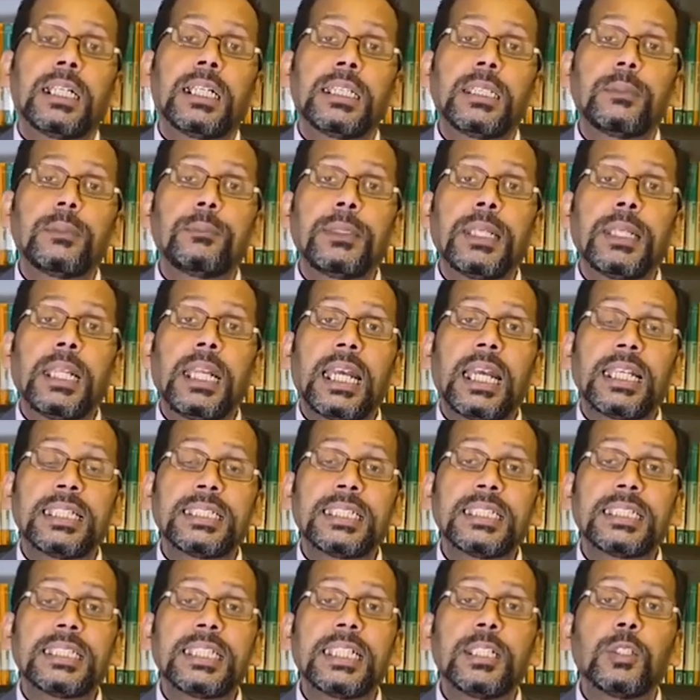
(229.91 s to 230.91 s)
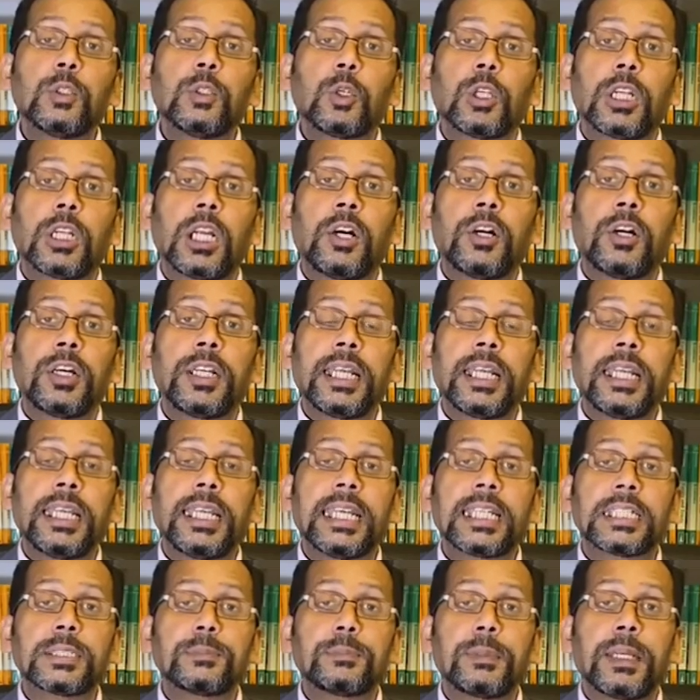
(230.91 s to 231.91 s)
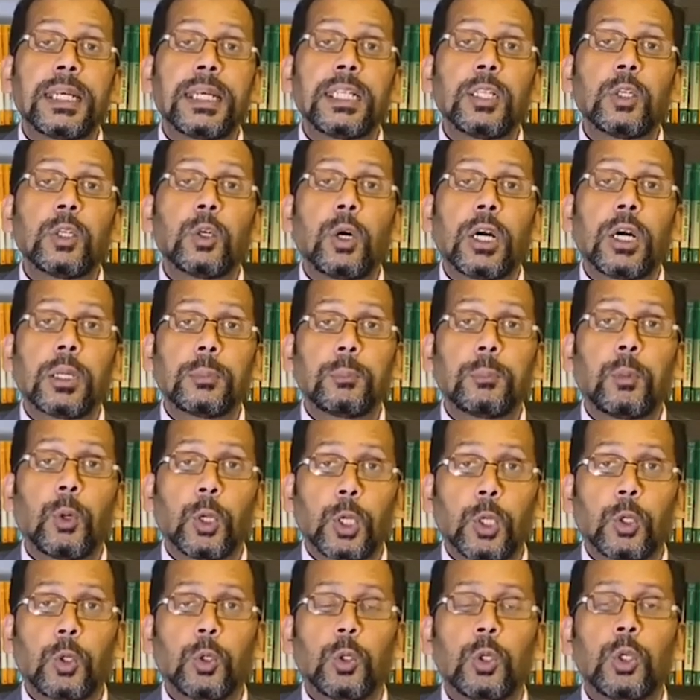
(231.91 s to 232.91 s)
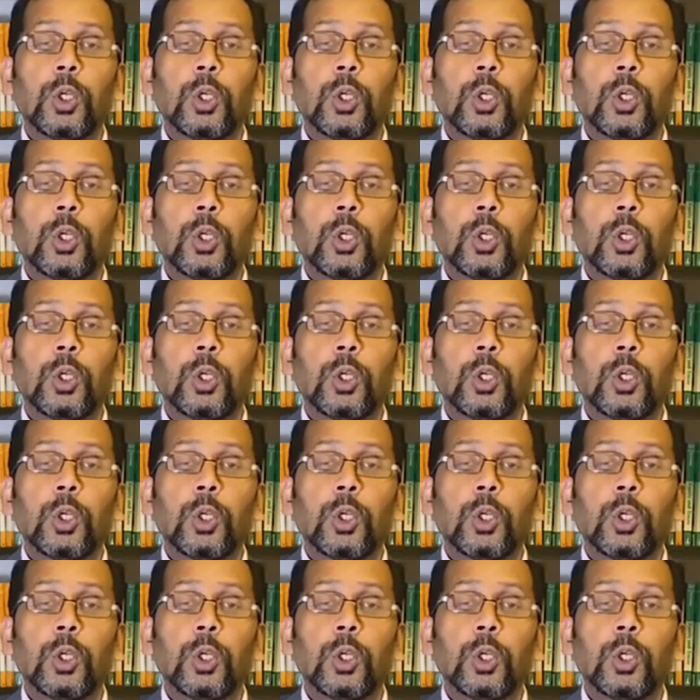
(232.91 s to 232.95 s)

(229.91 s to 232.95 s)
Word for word: ডিবিএ লাইসেন্স রিনিউ করা হয় নাই এক্সপায়ারি হওয়ার পরেও